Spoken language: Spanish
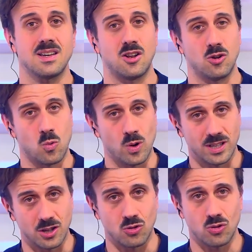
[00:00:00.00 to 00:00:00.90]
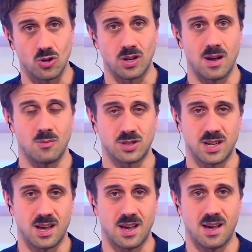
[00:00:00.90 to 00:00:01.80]
que nos cuente todo lo que vamos
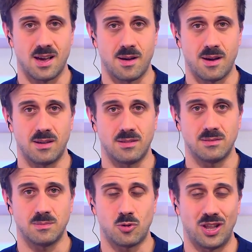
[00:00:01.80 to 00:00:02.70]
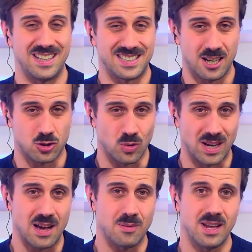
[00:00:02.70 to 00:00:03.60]
a poder echarles un
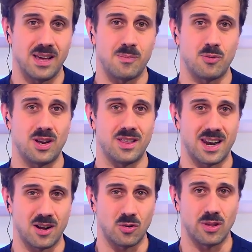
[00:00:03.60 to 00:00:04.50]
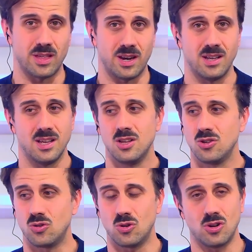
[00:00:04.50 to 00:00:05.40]
cable, poder dar a conocer
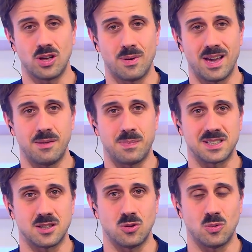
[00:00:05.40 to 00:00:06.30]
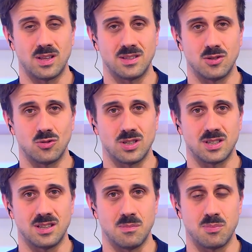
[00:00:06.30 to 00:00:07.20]
todo lo que va a ir pasando durante todo
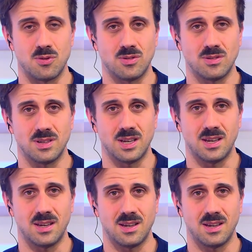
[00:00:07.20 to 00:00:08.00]
este tiempo eh,